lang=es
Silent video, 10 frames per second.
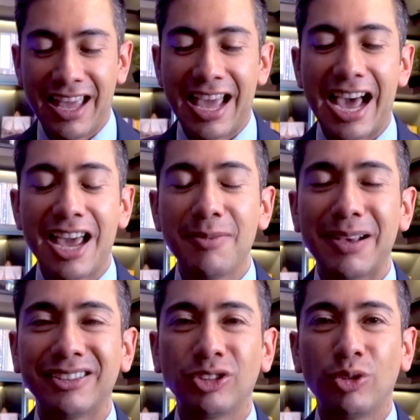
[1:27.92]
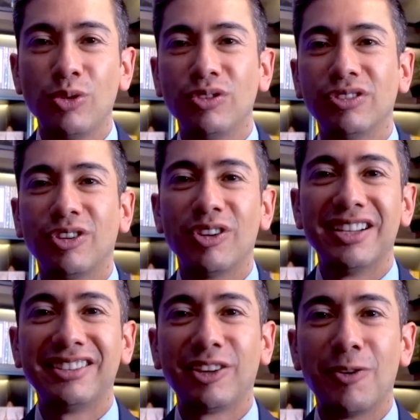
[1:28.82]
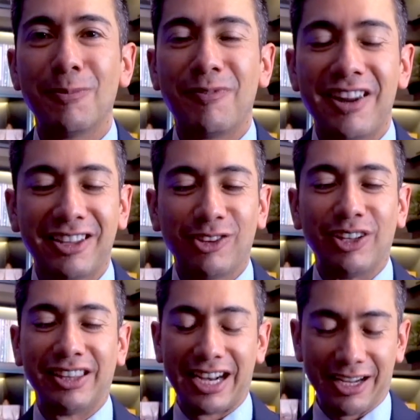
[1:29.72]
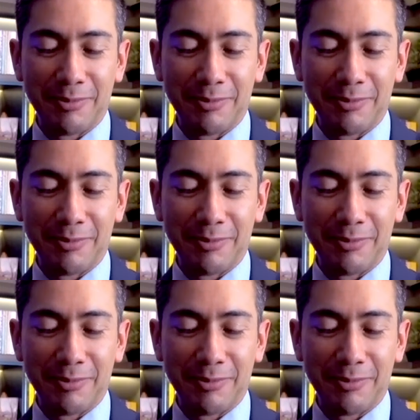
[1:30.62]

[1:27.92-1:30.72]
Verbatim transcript: ahí vas tú con este conflicto del traje.